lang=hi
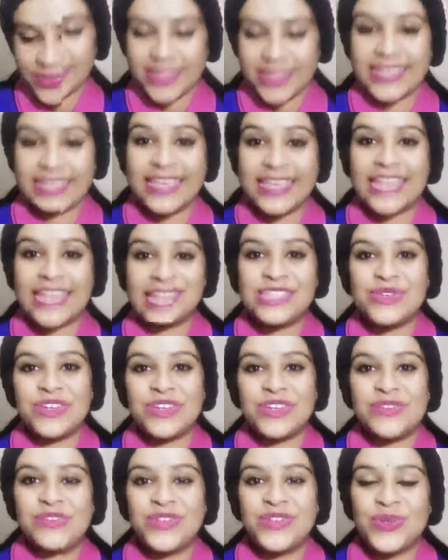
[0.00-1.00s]
कैसी हो
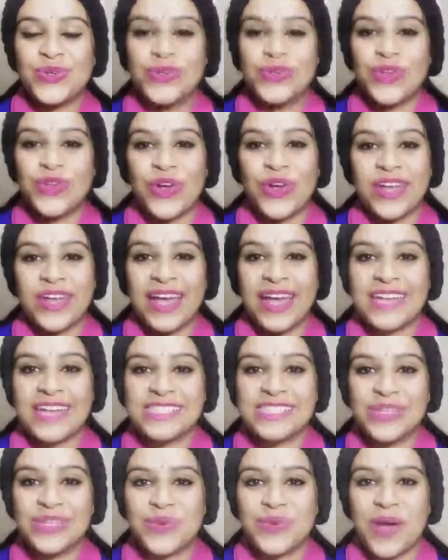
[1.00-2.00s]
नवजोत और कहाँ
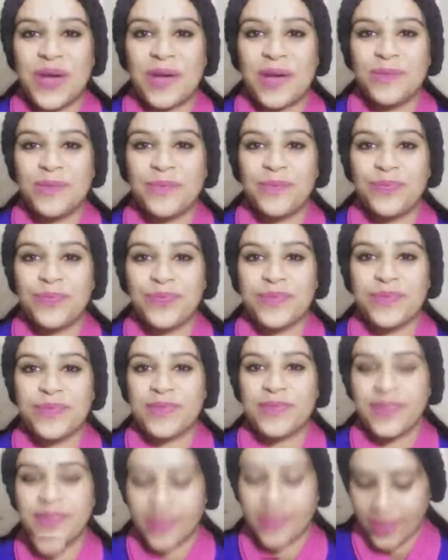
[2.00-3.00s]
से हो आप
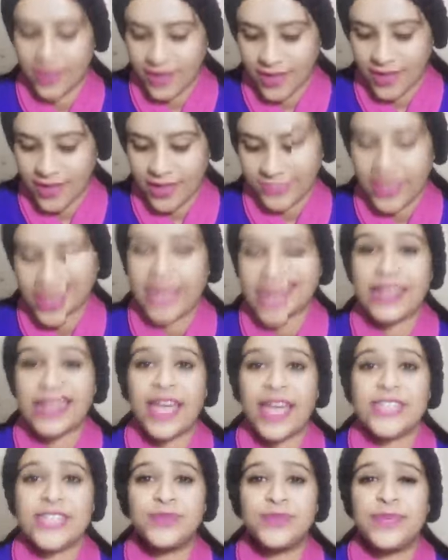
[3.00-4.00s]
एंड
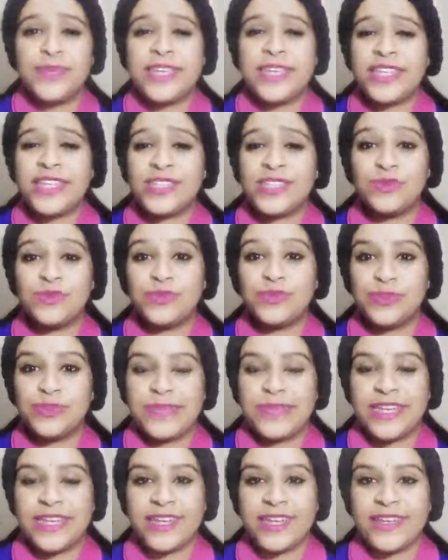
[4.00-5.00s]
गाइस प्लीज़
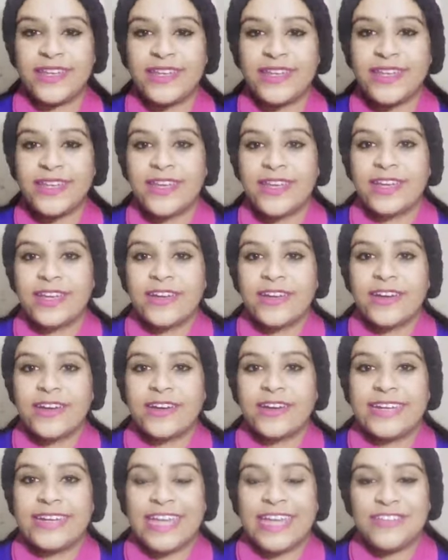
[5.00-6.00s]
मेरे
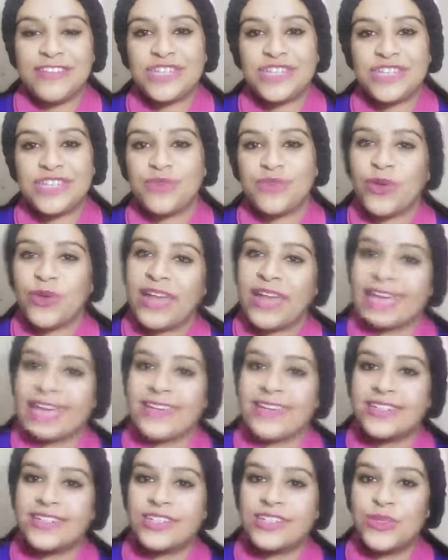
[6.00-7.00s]
लाइव स्ट्रीम को लाइक
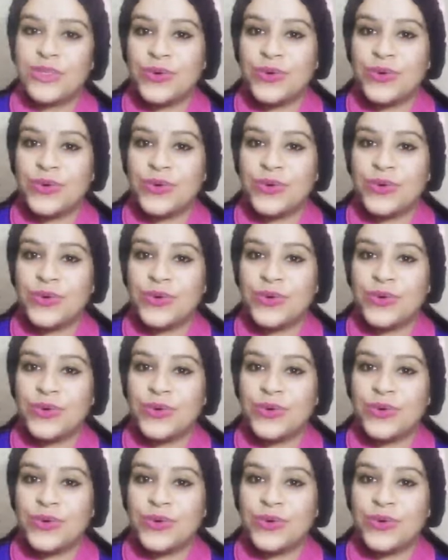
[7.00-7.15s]
कर दो